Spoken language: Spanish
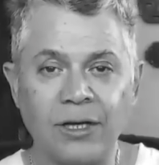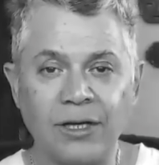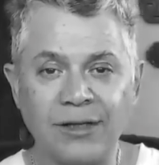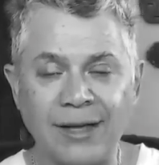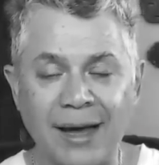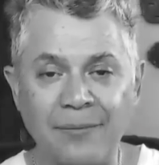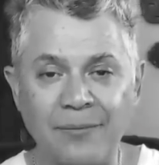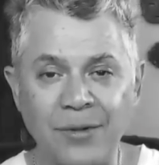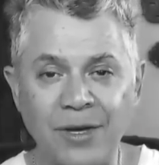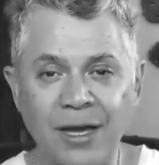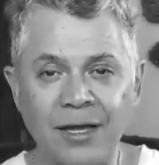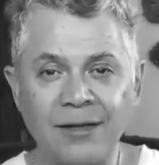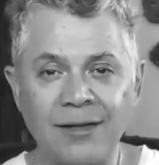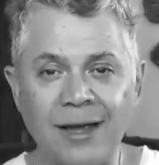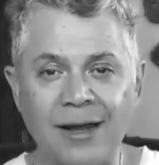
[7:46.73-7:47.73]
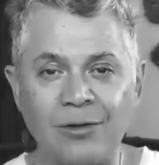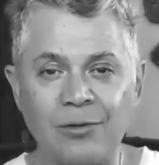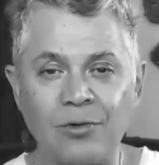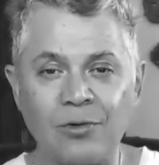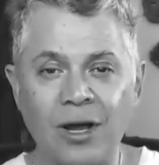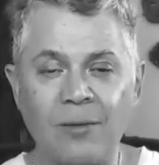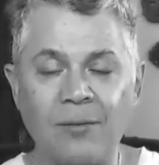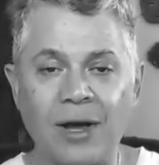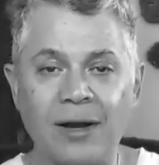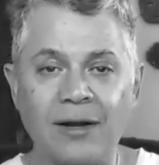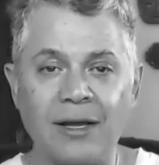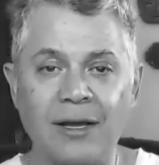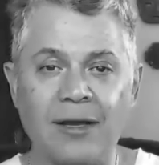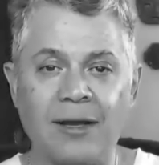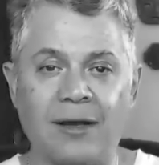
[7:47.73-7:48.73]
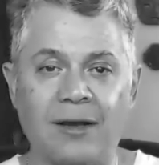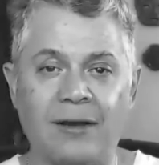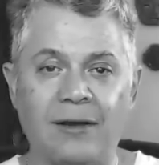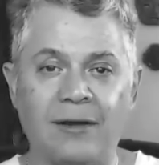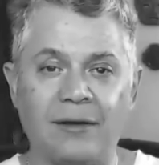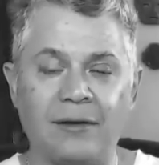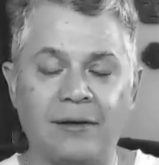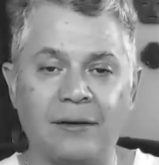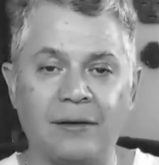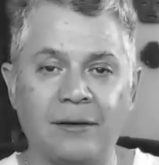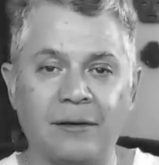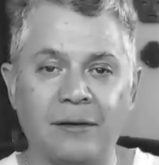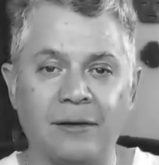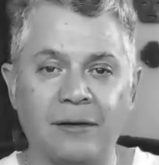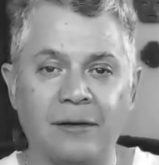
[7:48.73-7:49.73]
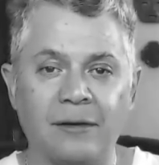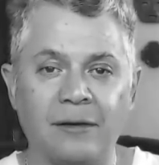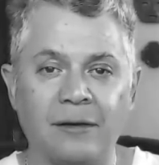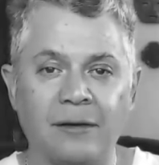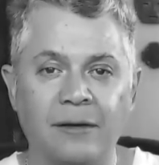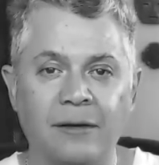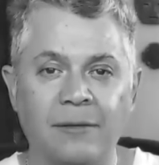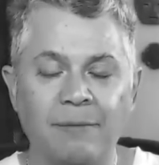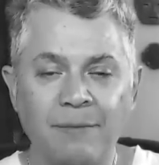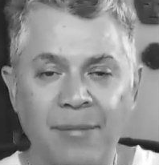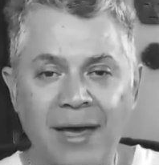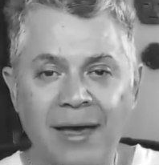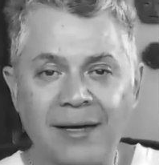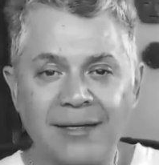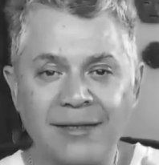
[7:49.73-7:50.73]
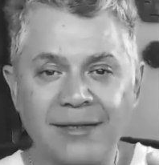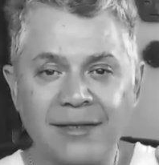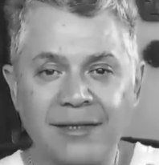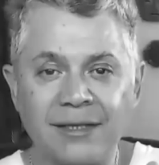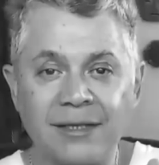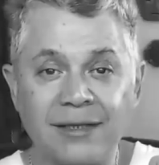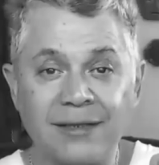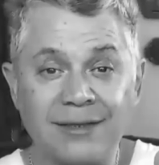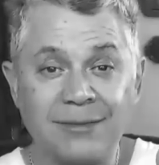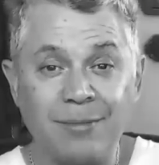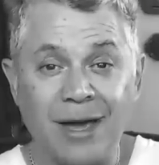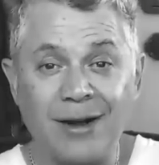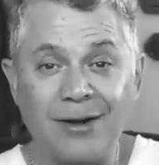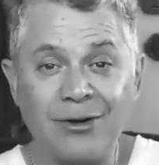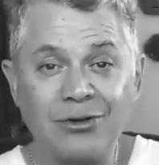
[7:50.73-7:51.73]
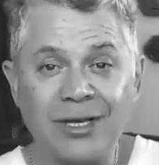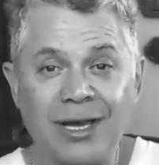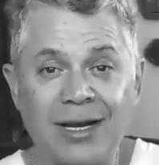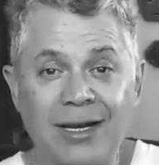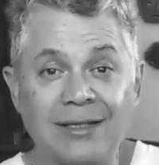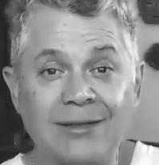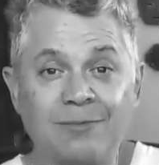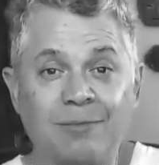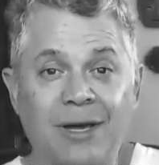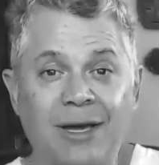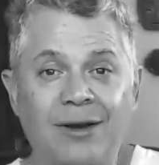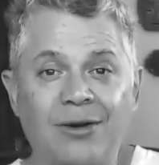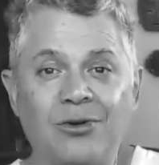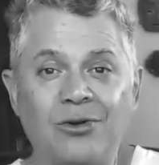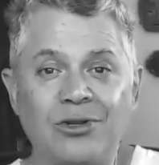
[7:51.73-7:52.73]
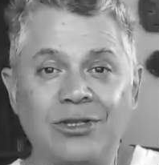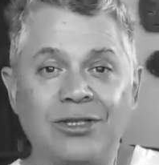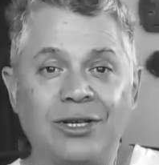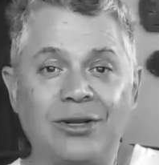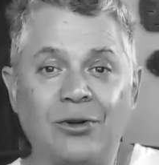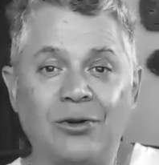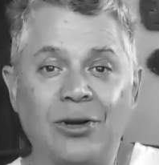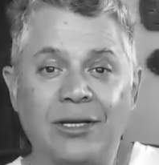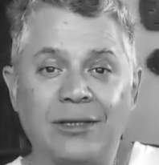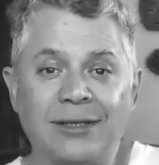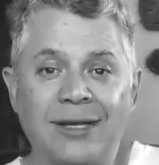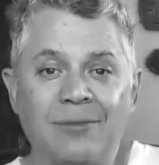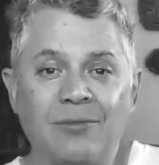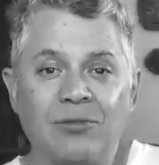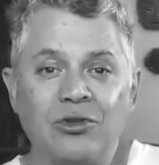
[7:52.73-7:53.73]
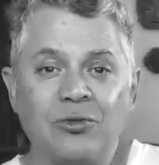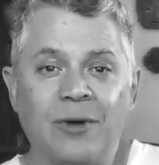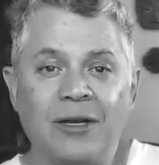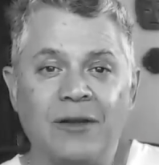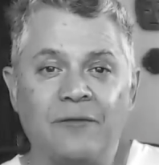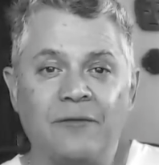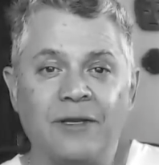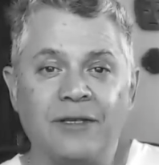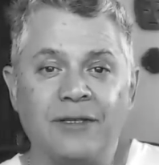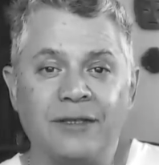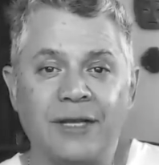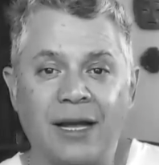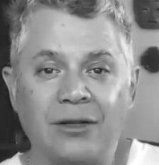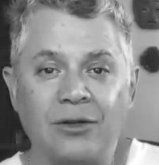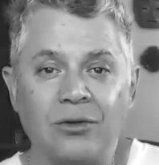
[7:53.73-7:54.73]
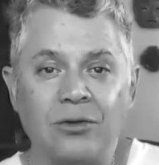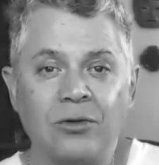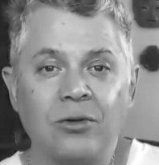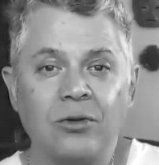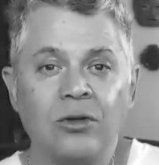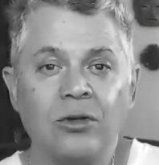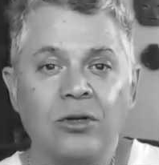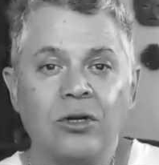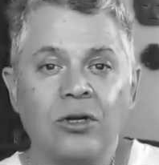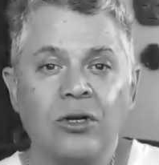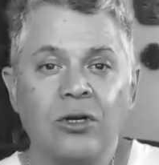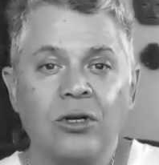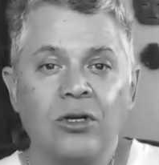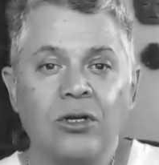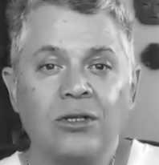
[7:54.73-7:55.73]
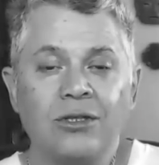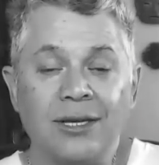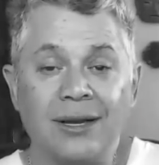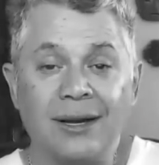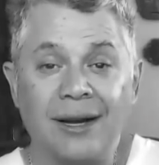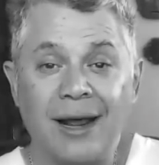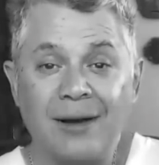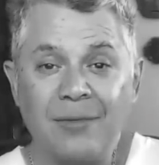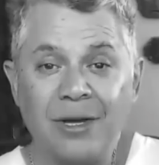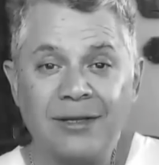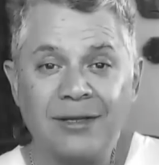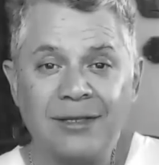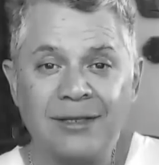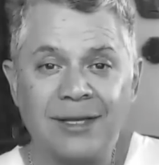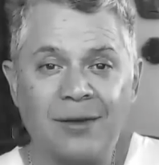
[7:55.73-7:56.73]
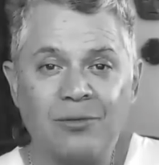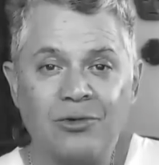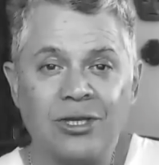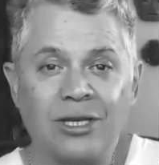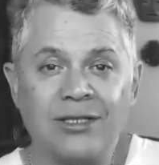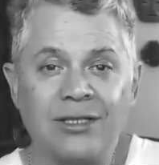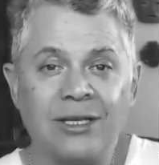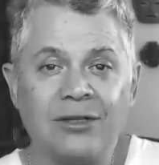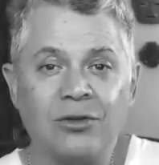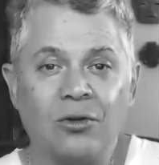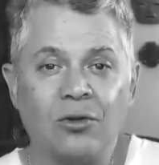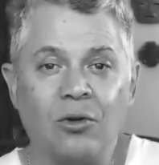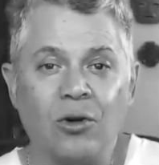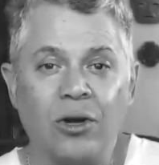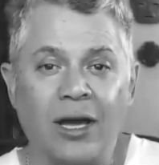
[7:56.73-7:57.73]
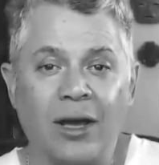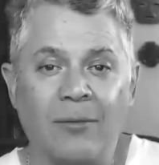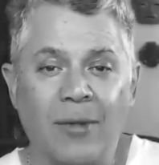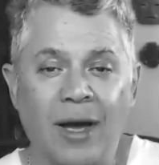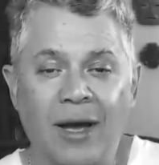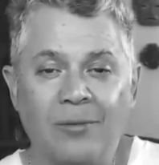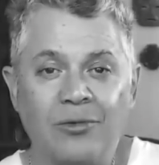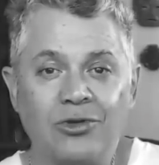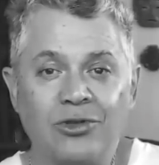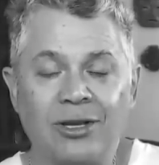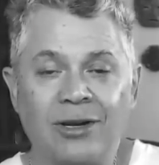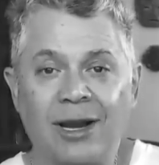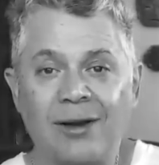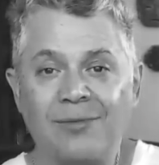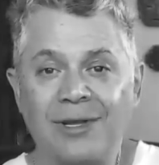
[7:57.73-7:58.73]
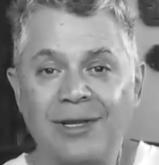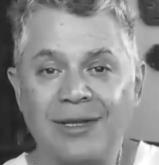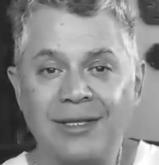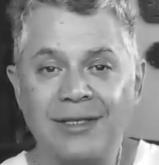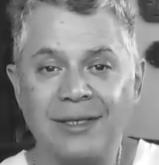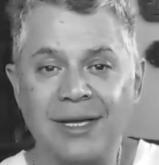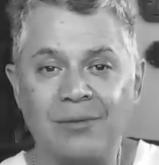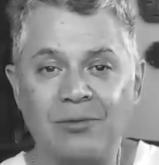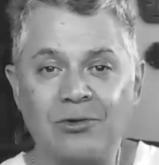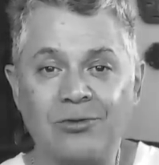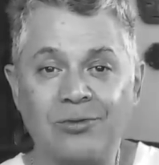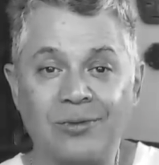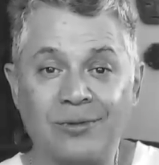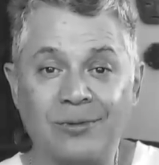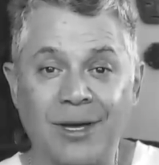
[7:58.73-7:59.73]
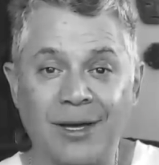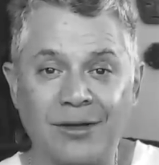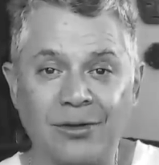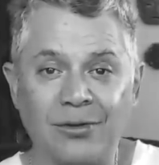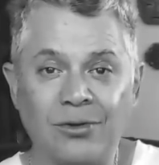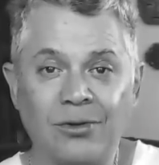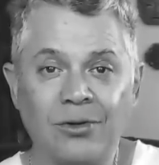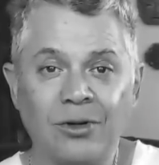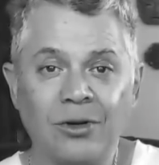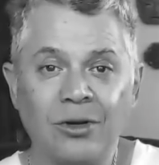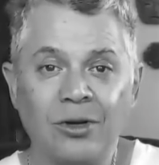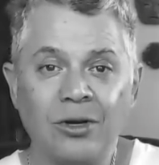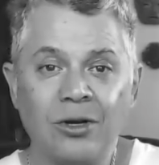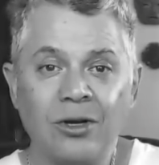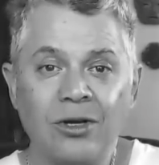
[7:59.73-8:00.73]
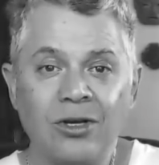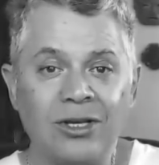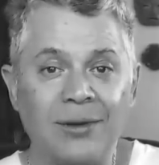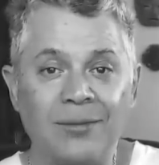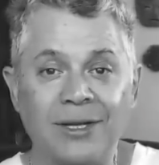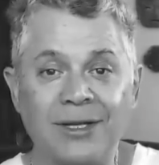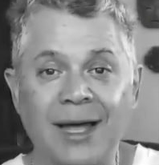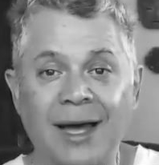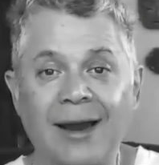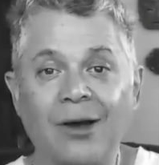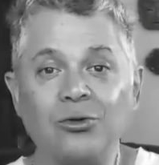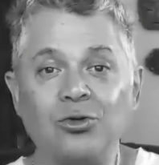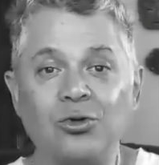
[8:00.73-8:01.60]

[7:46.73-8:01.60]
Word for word: y también de alguna manera ver si vernos al espejo y si lo que estamos manifestando si realmente estamos haciendo lo que amamos, si realmente estamos viviendo, y evitar